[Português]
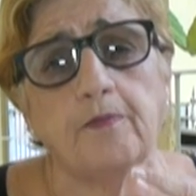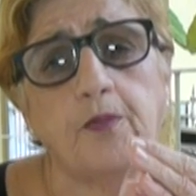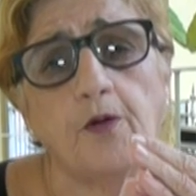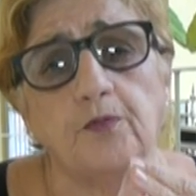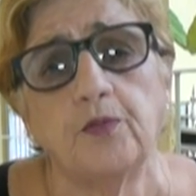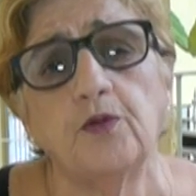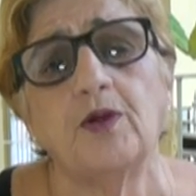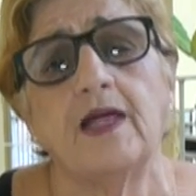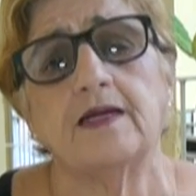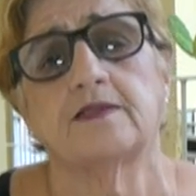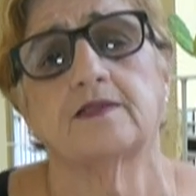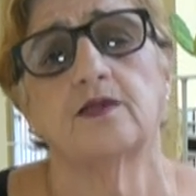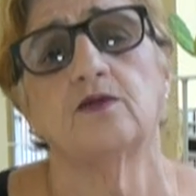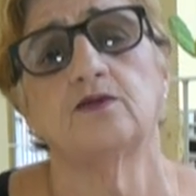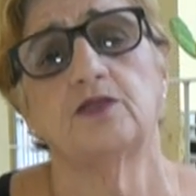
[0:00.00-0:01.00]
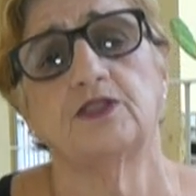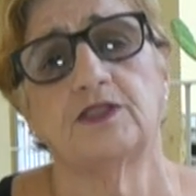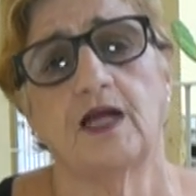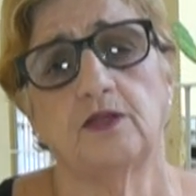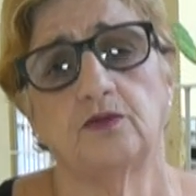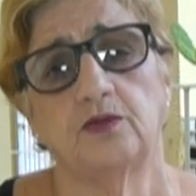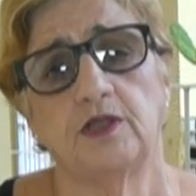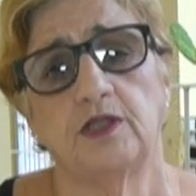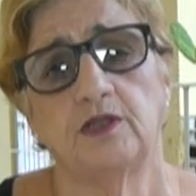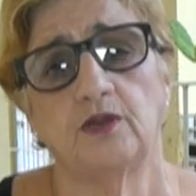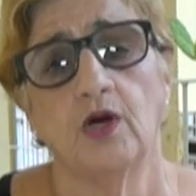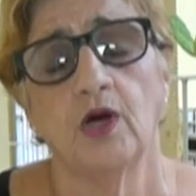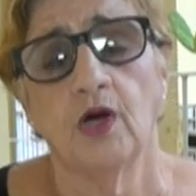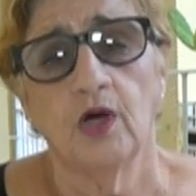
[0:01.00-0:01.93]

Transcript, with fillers: a população do Estado do Rio.